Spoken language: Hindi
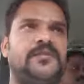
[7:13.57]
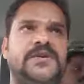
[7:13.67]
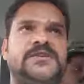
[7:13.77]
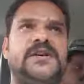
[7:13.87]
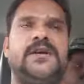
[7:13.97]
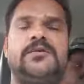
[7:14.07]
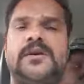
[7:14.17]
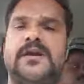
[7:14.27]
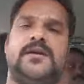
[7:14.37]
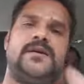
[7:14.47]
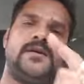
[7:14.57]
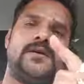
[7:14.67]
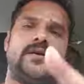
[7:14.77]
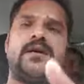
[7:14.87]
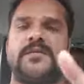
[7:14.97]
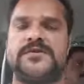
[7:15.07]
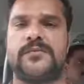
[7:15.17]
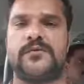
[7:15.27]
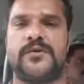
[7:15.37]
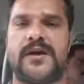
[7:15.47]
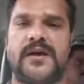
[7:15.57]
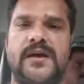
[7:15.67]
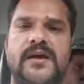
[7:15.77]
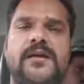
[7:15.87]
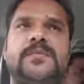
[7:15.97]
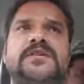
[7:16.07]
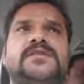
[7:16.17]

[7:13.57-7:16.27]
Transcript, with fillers: पीछे नहीं होना है हमें सपोर्ट करना है अपनी